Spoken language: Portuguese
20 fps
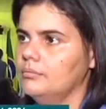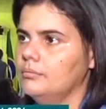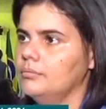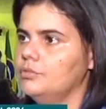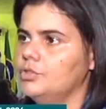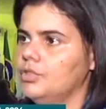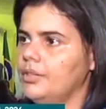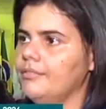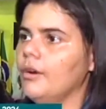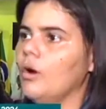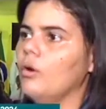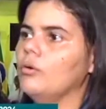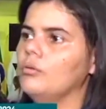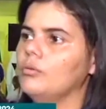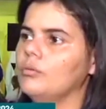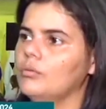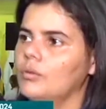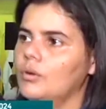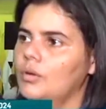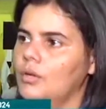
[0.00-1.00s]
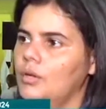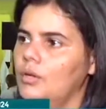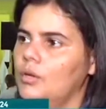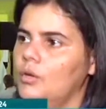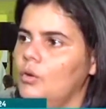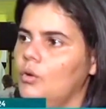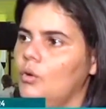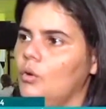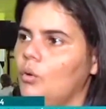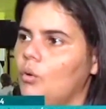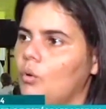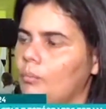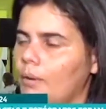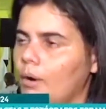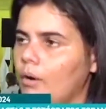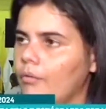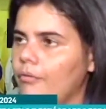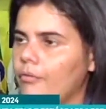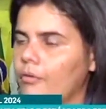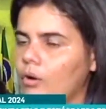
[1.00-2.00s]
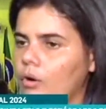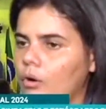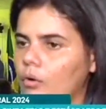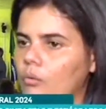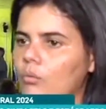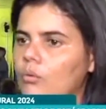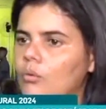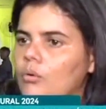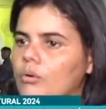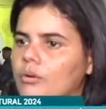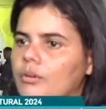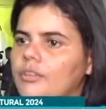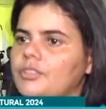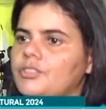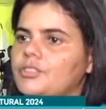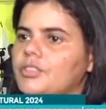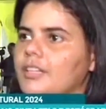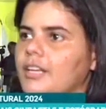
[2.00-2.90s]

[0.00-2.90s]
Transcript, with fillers: para eternizar os momentos na memória.